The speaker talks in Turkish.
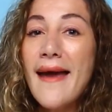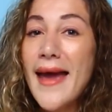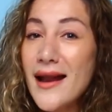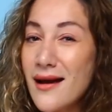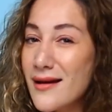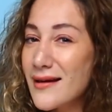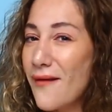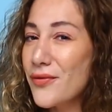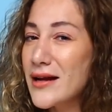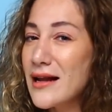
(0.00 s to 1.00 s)
el
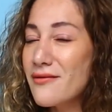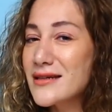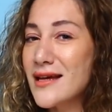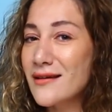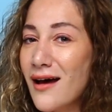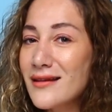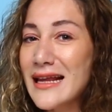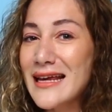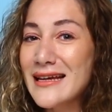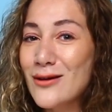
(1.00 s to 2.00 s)
hareketleriyle ve
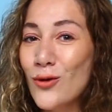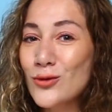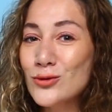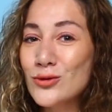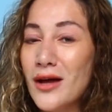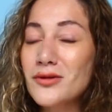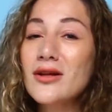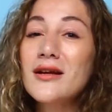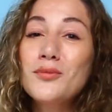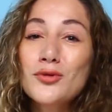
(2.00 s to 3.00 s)
zanaatla ilgili olduğundan
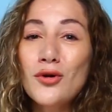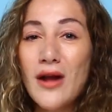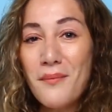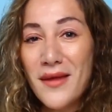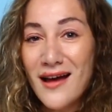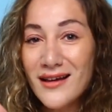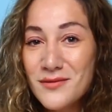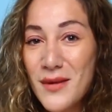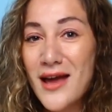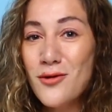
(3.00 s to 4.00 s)
dolayı bu dönemde
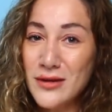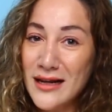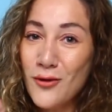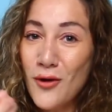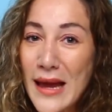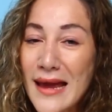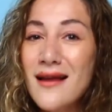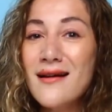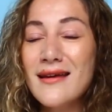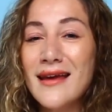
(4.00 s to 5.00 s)
yazmaya yönelik o
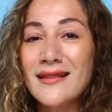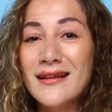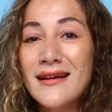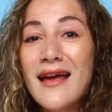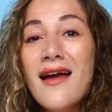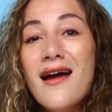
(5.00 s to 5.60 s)
el hareketlerine